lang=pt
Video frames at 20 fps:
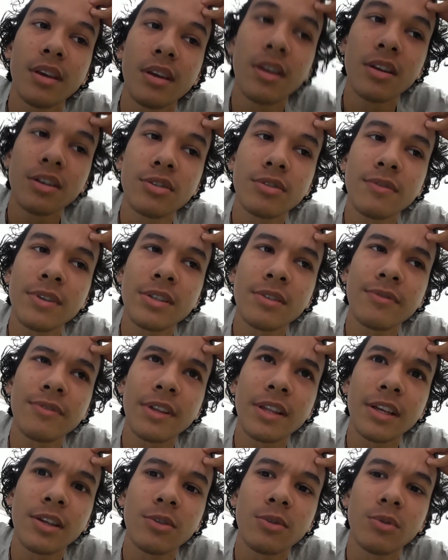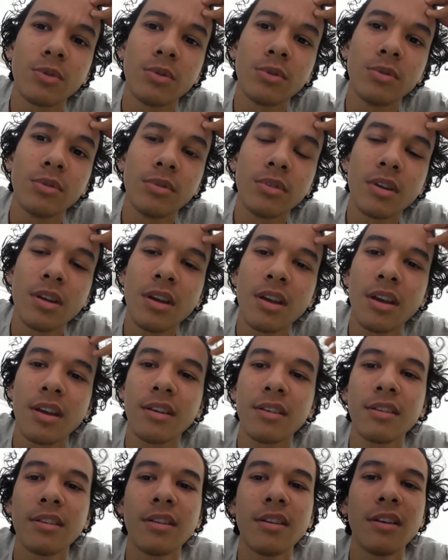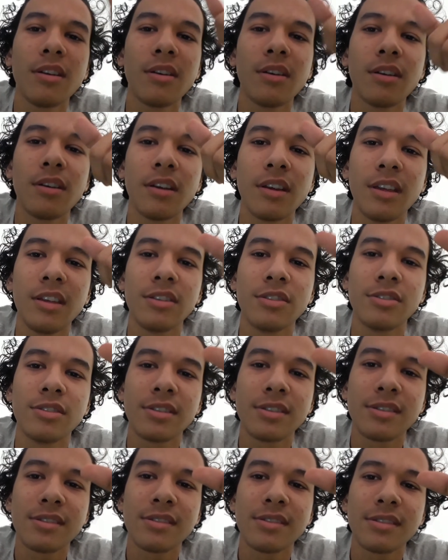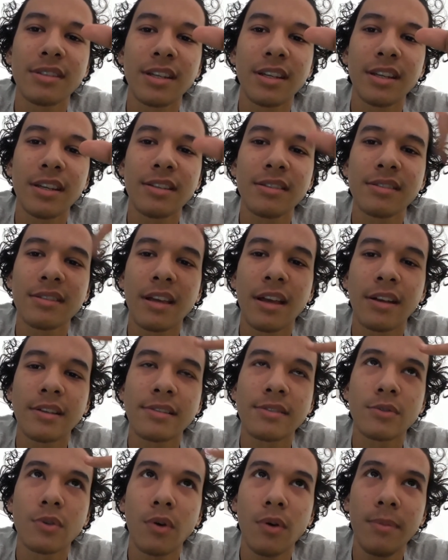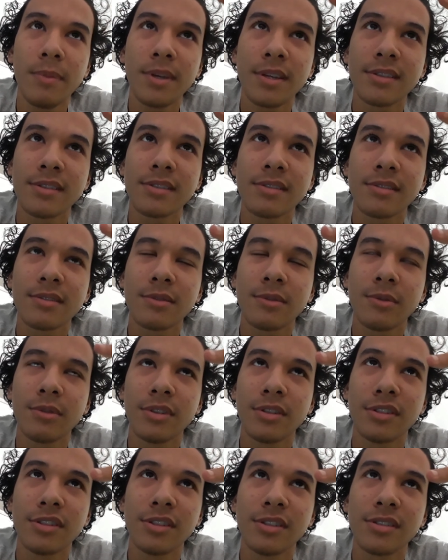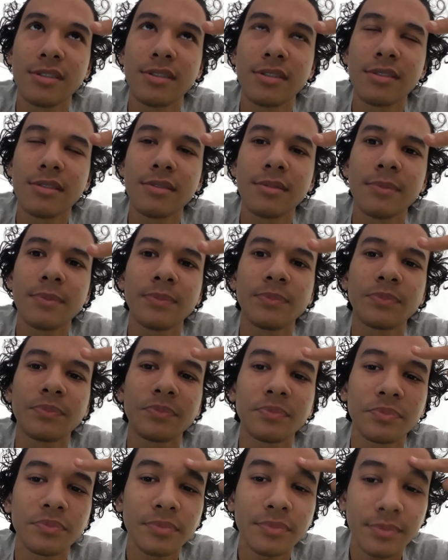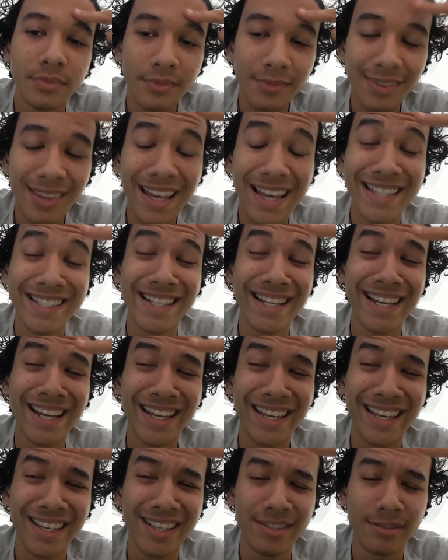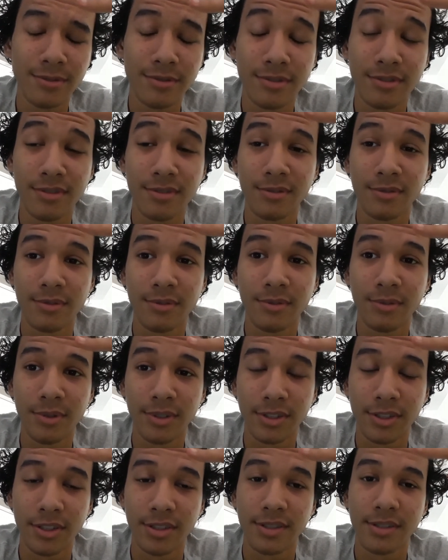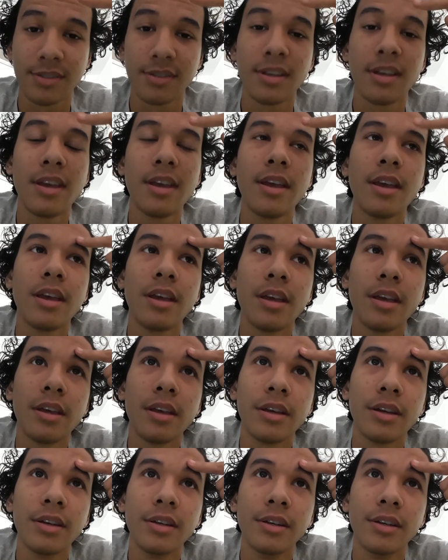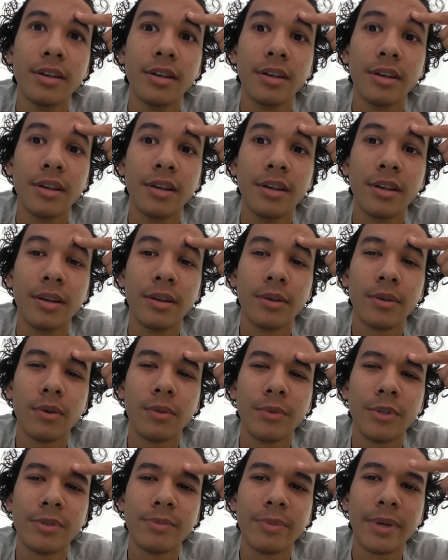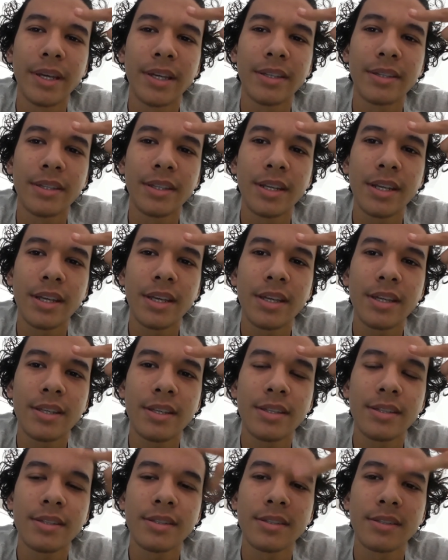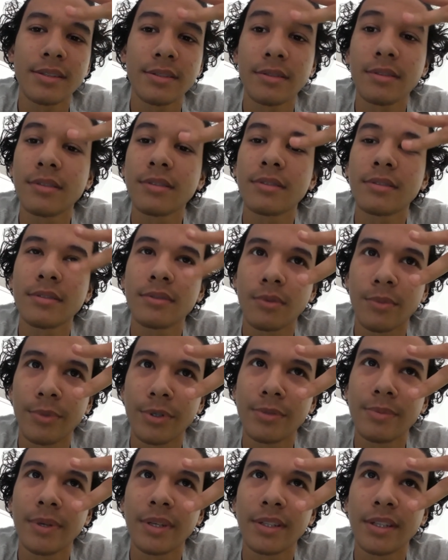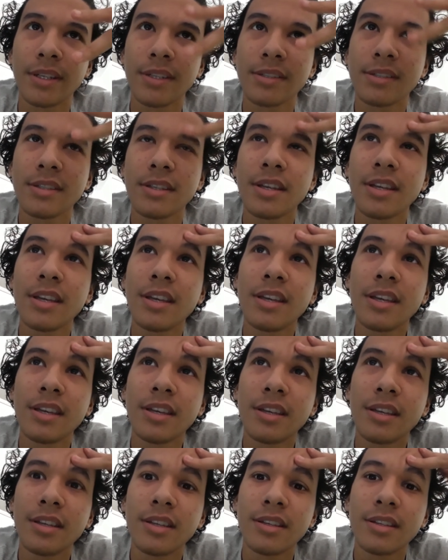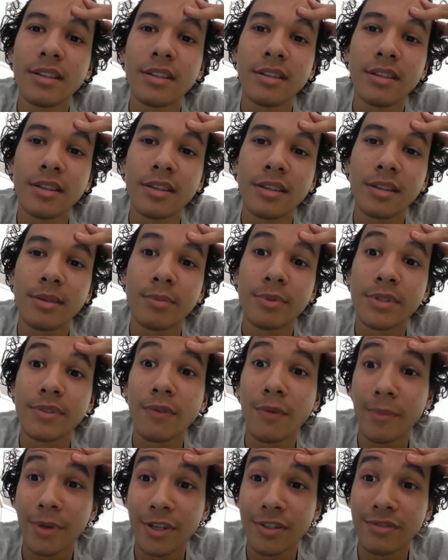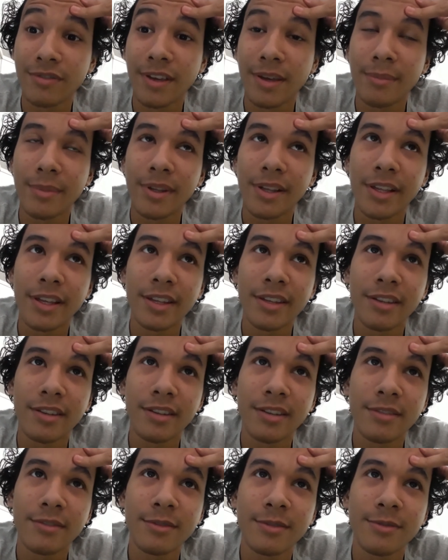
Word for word: Deixa eu ver se eu falei tudo. É. Injustice 3, as comics do Injustice, as HQs do, do Injustice. Uh, Combat Pack 3. Combat Pack 3. Uh, ah, que possivelmente vem a Milena, né?